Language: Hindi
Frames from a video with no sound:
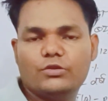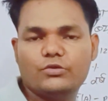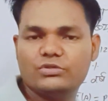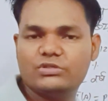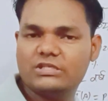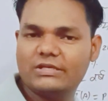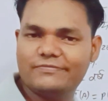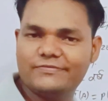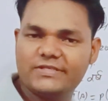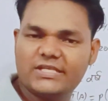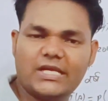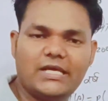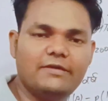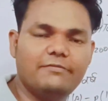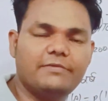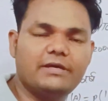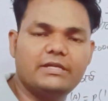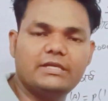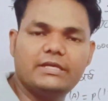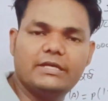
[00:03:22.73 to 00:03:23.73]
तो
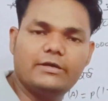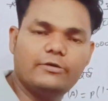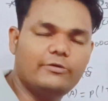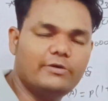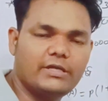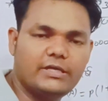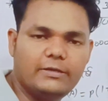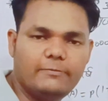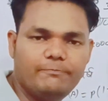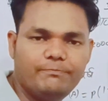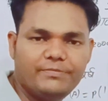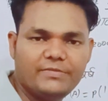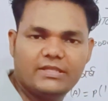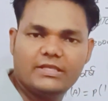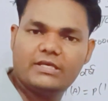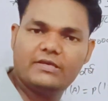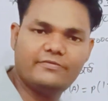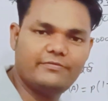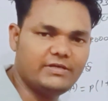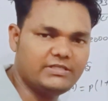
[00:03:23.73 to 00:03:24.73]
सब्सक्राइब करिएगा ओके
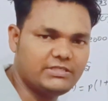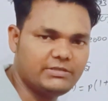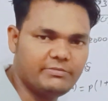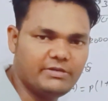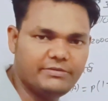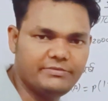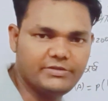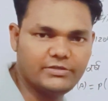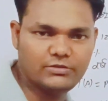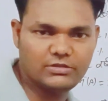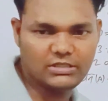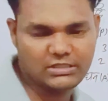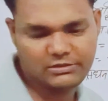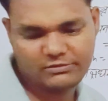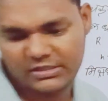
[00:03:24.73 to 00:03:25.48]
की वॉचिंग माई वीडियो